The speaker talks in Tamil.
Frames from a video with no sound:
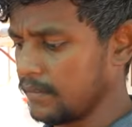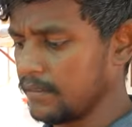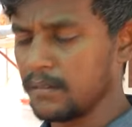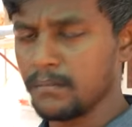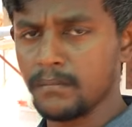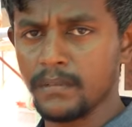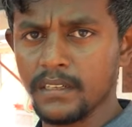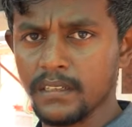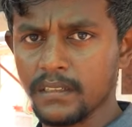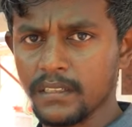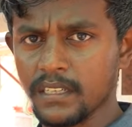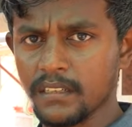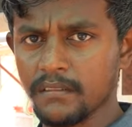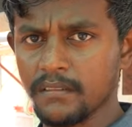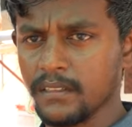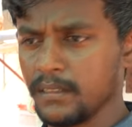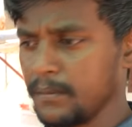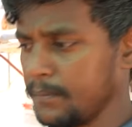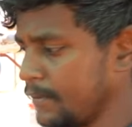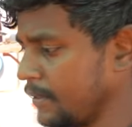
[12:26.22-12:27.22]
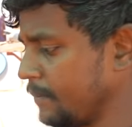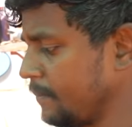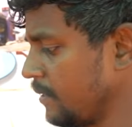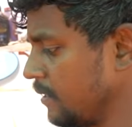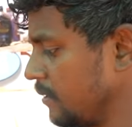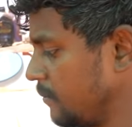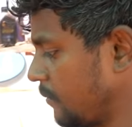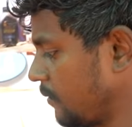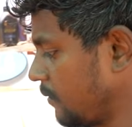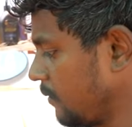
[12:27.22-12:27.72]
தேவையான மண் கலவை இப்போ தான்
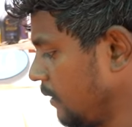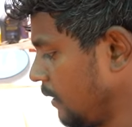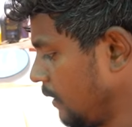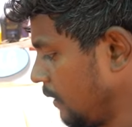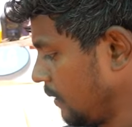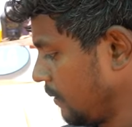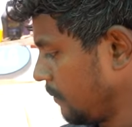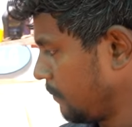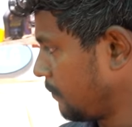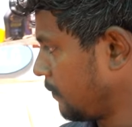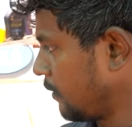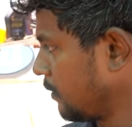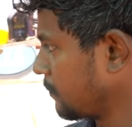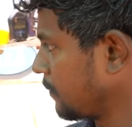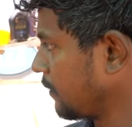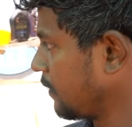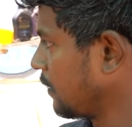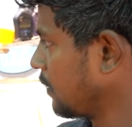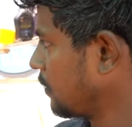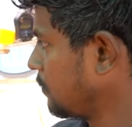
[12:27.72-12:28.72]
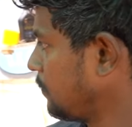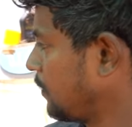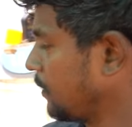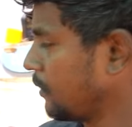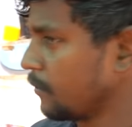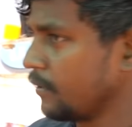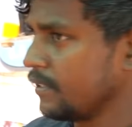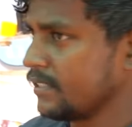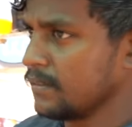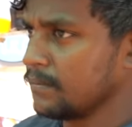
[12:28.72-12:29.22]
பார்க்க போகிறோம் மண் பார்த்தீங்கன்னா
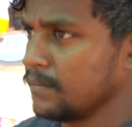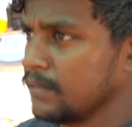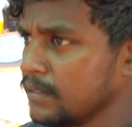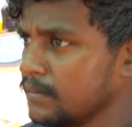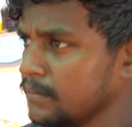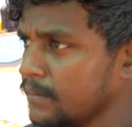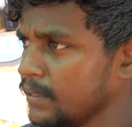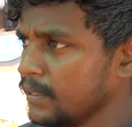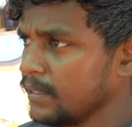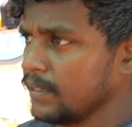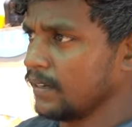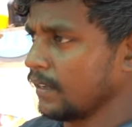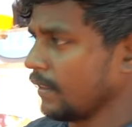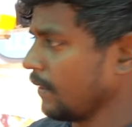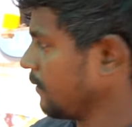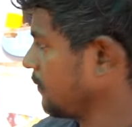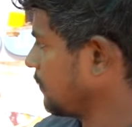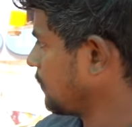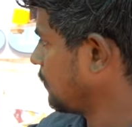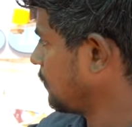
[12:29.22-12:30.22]
பண்டூட்டி செம்மண் நம்மகிட்ட இருக்கிறது